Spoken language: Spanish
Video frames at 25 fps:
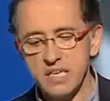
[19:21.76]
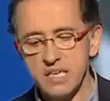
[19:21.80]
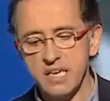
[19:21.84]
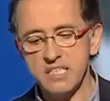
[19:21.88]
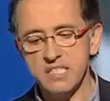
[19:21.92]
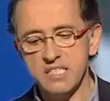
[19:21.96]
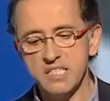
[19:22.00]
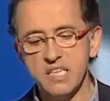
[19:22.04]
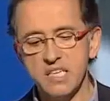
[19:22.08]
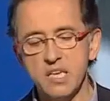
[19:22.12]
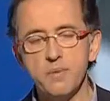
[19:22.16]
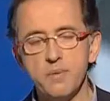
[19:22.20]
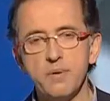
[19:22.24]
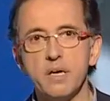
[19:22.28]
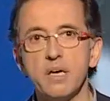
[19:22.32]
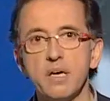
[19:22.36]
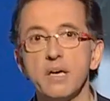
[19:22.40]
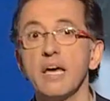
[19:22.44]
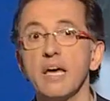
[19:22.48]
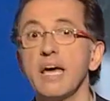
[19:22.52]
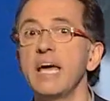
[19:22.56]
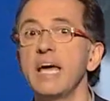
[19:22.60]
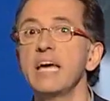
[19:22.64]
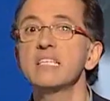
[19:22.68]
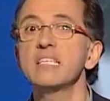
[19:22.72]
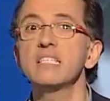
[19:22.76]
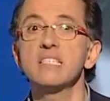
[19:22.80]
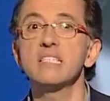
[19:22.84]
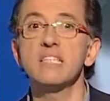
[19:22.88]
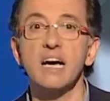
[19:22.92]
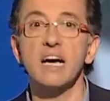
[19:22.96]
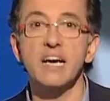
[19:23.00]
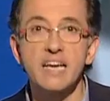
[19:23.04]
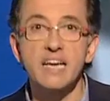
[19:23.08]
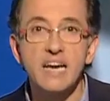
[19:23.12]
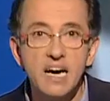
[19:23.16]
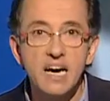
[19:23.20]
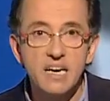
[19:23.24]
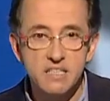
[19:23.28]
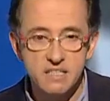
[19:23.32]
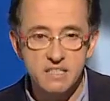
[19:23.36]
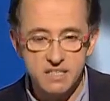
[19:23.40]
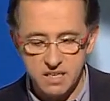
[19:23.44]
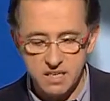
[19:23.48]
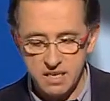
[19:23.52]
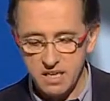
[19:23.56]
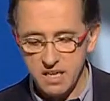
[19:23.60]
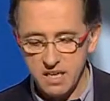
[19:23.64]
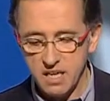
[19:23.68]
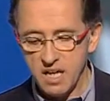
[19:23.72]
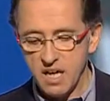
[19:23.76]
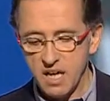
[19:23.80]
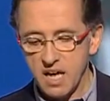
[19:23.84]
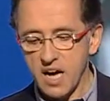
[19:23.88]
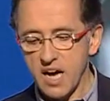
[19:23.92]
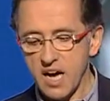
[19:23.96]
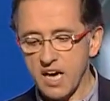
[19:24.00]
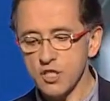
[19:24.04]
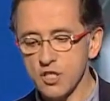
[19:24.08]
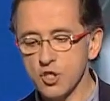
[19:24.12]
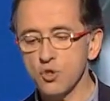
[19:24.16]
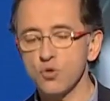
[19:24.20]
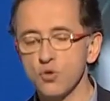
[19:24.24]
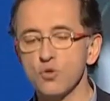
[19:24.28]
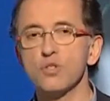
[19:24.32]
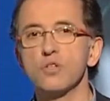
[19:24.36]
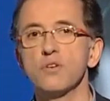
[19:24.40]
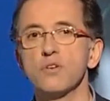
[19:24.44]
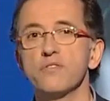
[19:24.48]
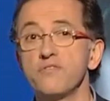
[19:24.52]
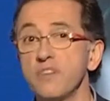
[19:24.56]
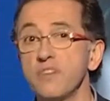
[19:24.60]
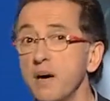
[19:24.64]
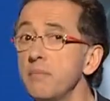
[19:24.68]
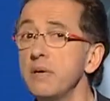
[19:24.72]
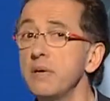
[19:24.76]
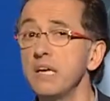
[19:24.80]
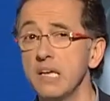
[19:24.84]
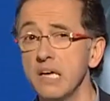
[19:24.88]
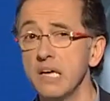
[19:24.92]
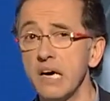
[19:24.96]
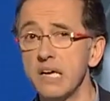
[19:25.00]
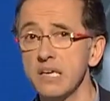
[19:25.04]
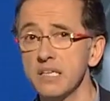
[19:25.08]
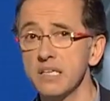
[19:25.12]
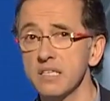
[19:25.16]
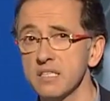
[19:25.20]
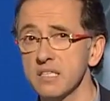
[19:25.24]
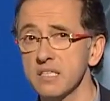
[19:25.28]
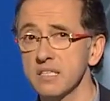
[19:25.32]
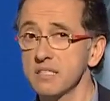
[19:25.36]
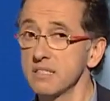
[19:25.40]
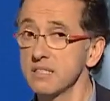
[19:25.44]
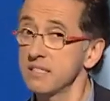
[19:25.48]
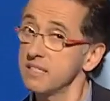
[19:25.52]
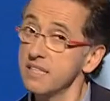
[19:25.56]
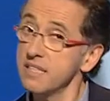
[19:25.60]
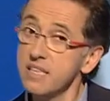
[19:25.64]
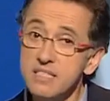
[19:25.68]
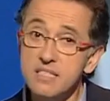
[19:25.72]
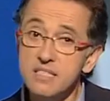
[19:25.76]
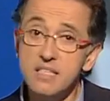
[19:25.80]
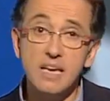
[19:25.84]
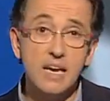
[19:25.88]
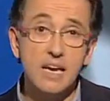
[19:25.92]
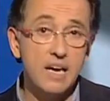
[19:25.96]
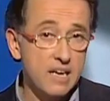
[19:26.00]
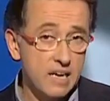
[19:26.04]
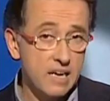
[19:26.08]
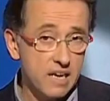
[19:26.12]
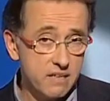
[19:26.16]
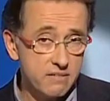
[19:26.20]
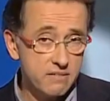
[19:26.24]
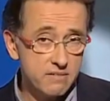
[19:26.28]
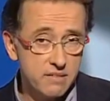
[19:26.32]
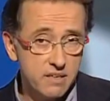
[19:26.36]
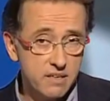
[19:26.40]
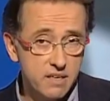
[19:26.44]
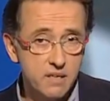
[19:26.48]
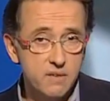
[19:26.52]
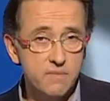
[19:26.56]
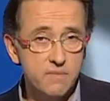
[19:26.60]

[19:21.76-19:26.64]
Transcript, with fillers: escribe esta carta a sus familiares desde la cárcel.